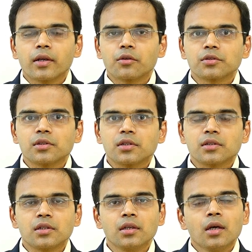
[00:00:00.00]
வெரிகோசில்
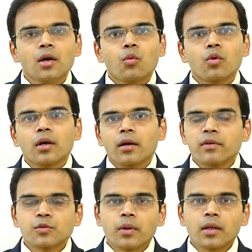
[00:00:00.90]
சர்ஜரி உங்களுக்கு
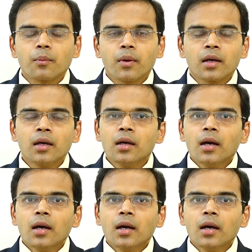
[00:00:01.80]
அட்வைஸ் பண்ணியிருப்பாங்க